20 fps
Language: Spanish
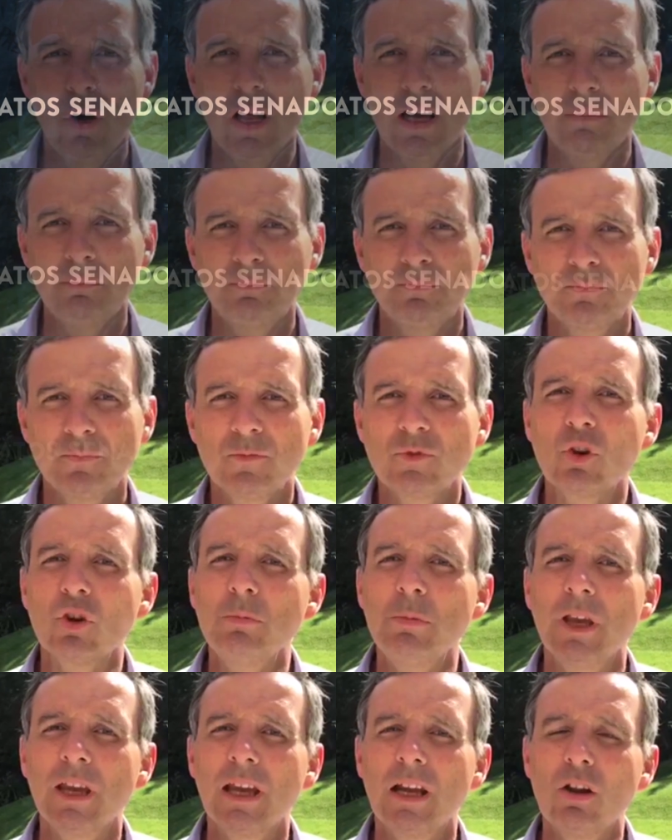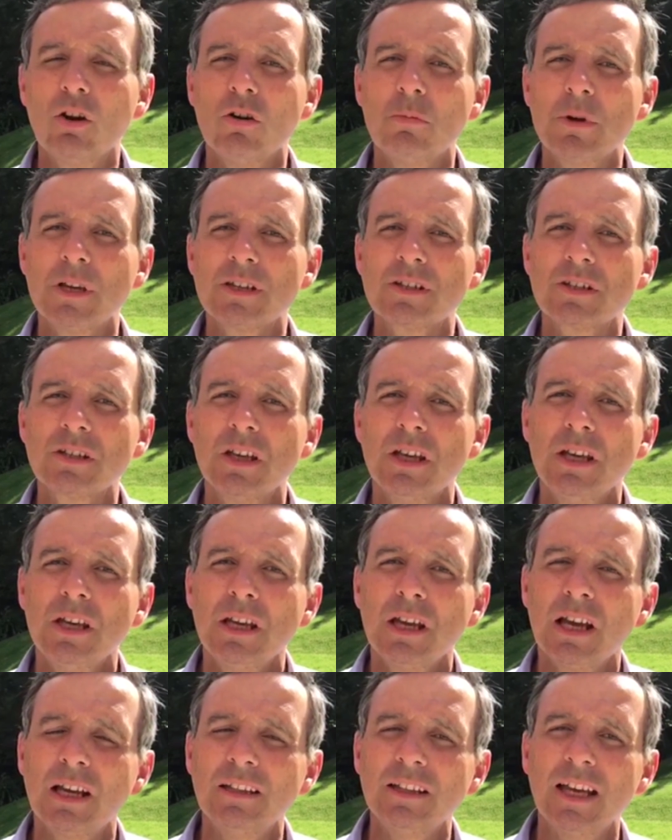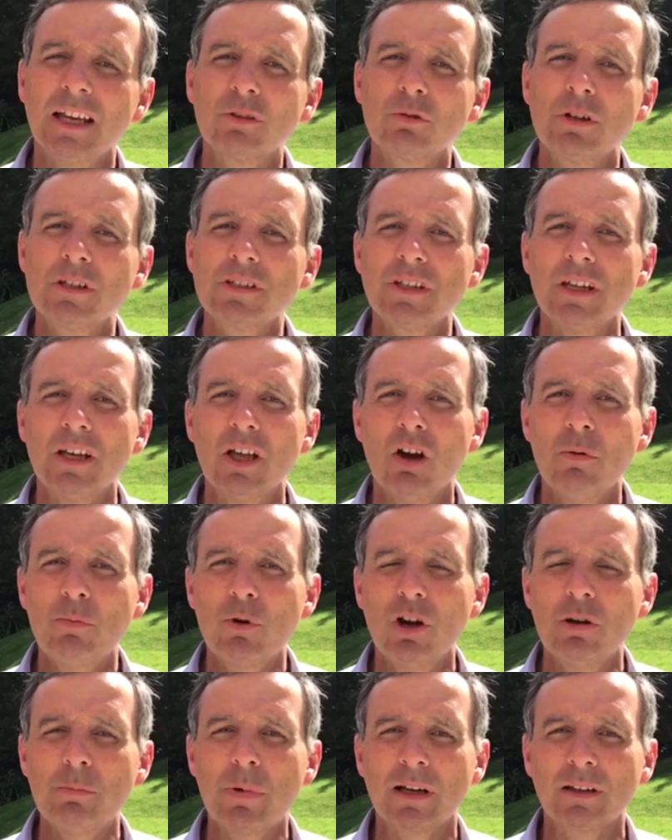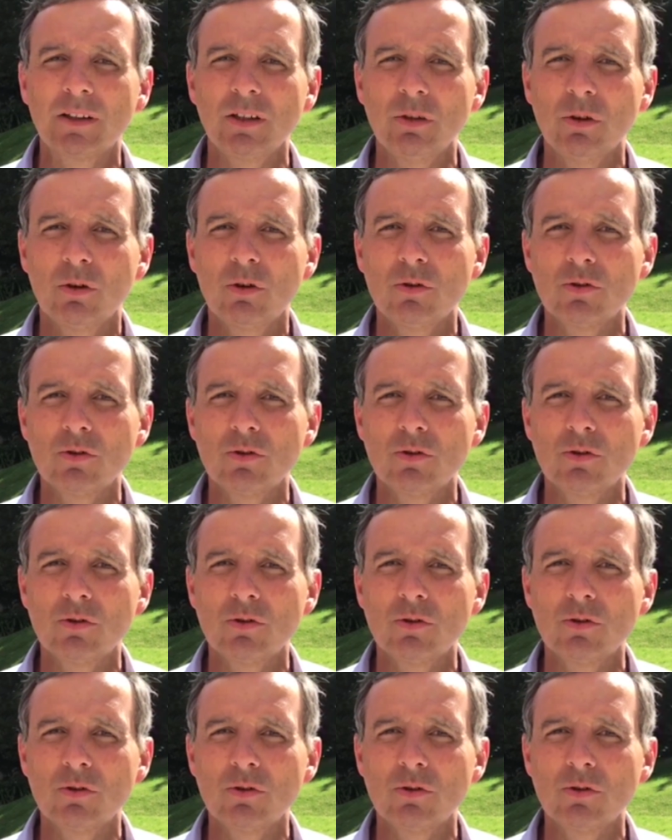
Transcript: Hola, soy Miguel Gómez, candidato al Senado por el Partido